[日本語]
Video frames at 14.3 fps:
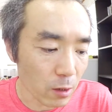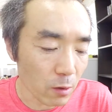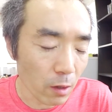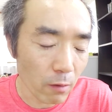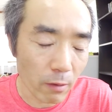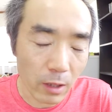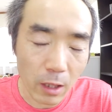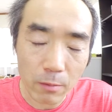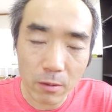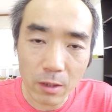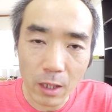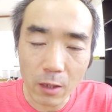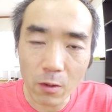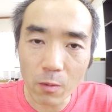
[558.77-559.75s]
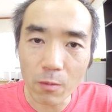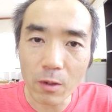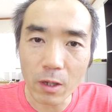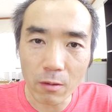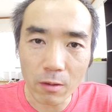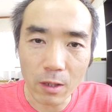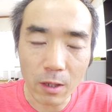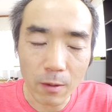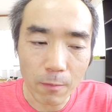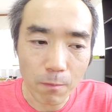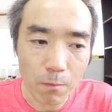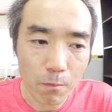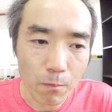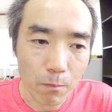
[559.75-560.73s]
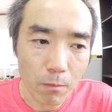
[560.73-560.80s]
匂いは多分ないと思うけどな。う
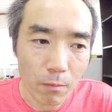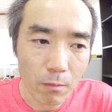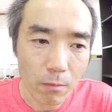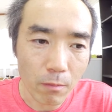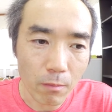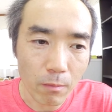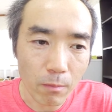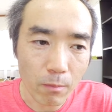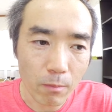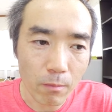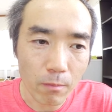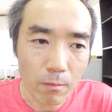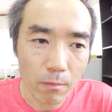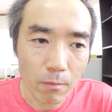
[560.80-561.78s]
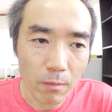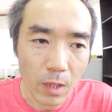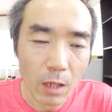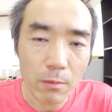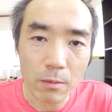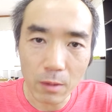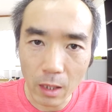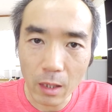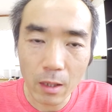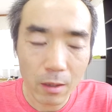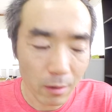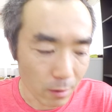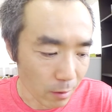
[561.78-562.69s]
ん、多分ね。